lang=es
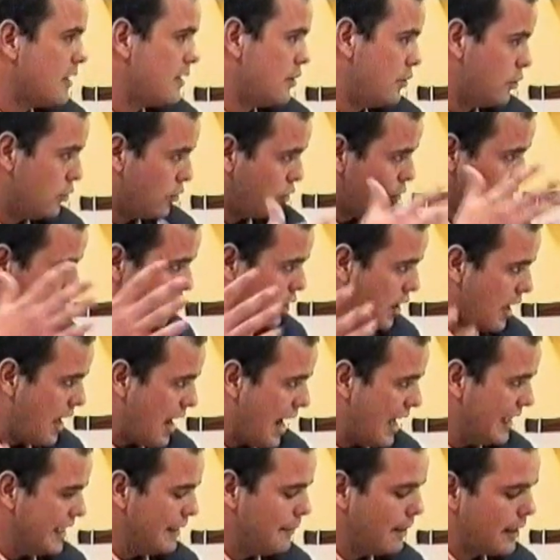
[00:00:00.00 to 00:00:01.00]
sino
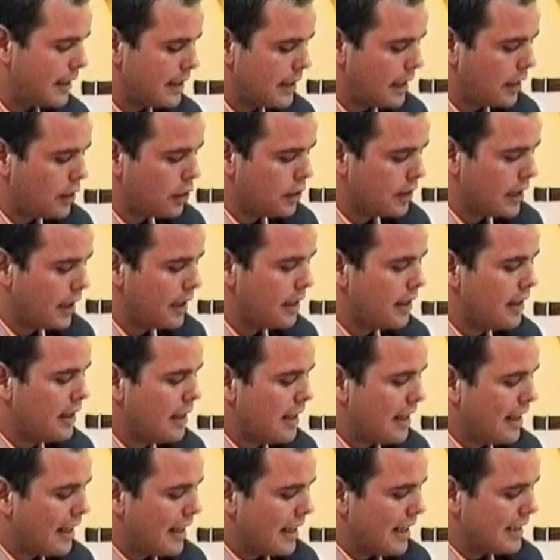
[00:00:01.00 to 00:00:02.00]
a nivel nacional,
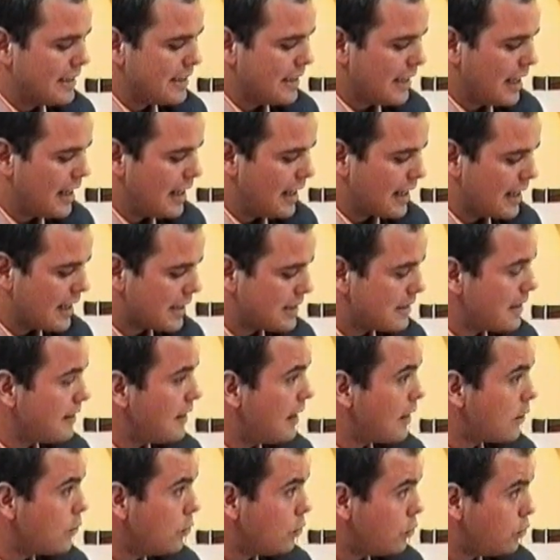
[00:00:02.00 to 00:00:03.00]
que será en la Casa de
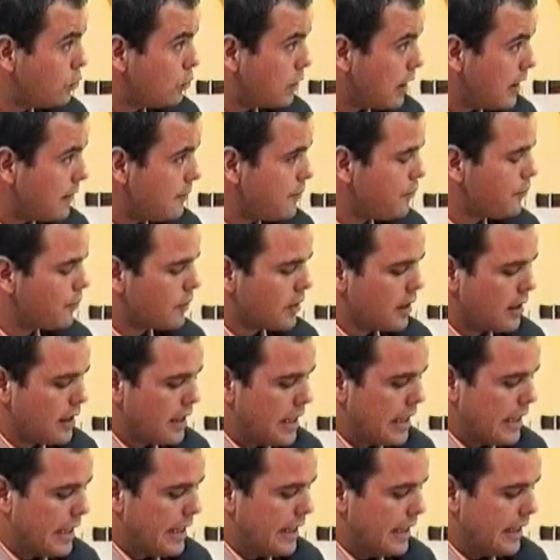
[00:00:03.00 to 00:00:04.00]
la Cultura
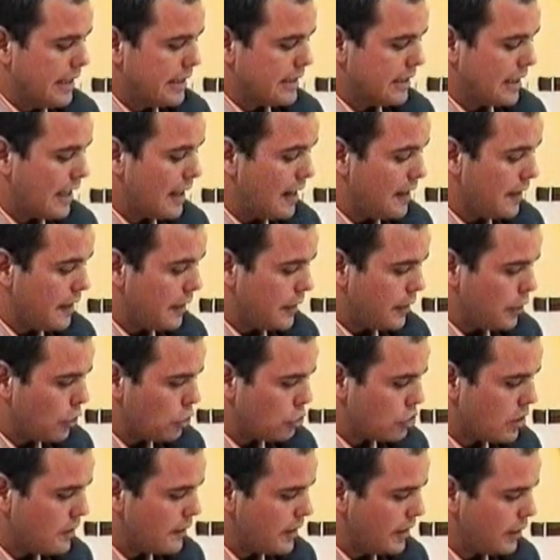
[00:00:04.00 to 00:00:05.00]
y será el
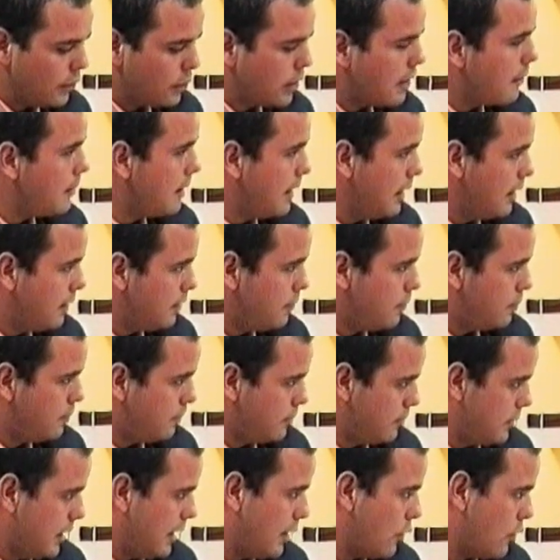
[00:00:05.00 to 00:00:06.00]
18 al 22 de abril,
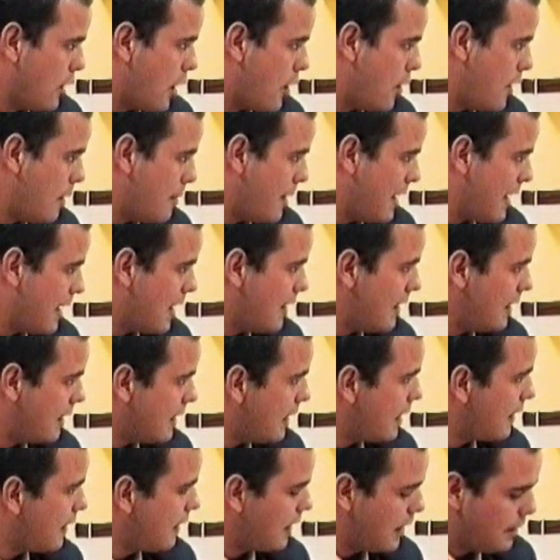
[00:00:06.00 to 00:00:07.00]
en horario de mañana y
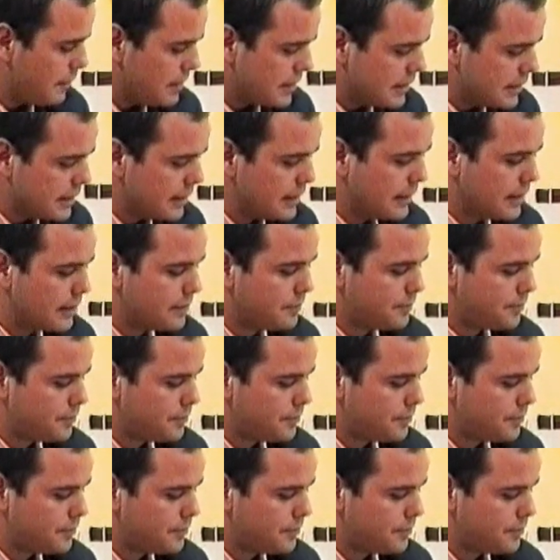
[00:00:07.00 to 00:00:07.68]
tarde la visita.